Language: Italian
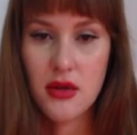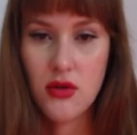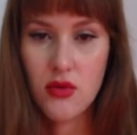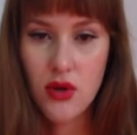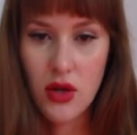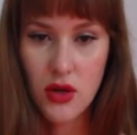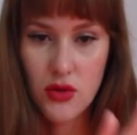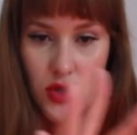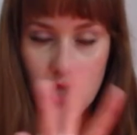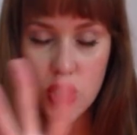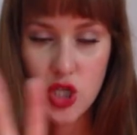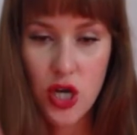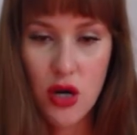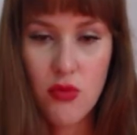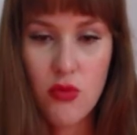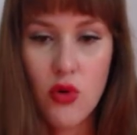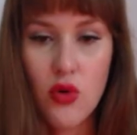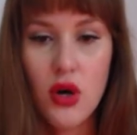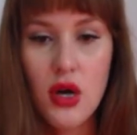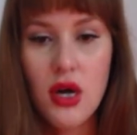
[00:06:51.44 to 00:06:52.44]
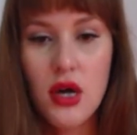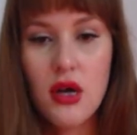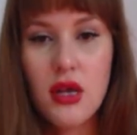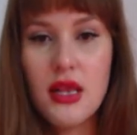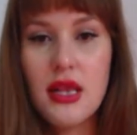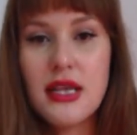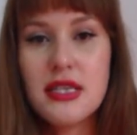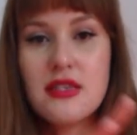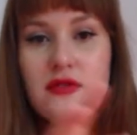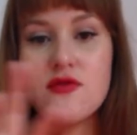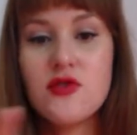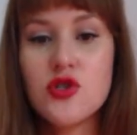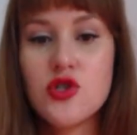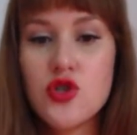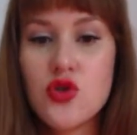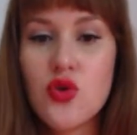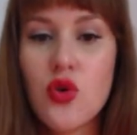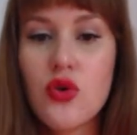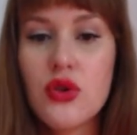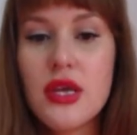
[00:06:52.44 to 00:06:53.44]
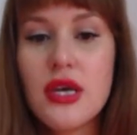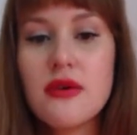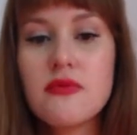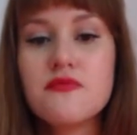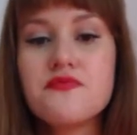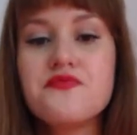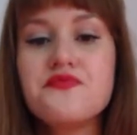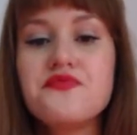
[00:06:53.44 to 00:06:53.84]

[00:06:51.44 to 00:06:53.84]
Quello diciamo la divisione.